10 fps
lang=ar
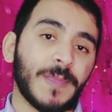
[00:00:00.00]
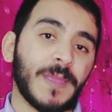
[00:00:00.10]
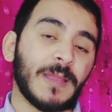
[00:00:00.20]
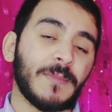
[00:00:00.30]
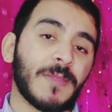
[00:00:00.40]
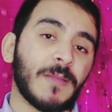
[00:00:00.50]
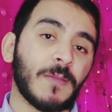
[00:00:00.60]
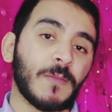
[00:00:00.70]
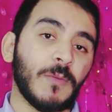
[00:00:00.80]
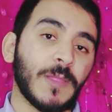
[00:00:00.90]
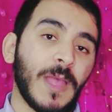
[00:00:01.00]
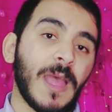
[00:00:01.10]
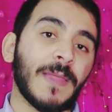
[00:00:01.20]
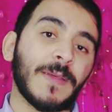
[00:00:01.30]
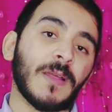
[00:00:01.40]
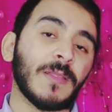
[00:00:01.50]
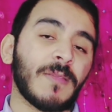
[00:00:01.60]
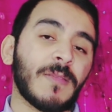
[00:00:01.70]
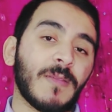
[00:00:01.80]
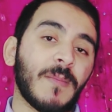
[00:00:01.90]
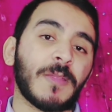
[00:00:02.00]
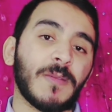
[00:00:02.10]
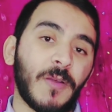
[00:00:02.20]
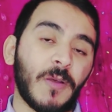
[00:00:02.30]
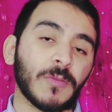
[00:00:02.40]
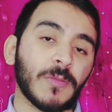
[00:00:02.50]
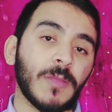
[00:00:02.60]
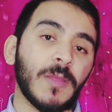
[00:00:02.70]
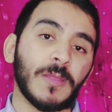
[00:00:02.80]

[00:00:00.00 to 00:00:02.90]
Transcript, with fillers: يعني مثلا الاسبوع ده انا خلصت سبع صفحات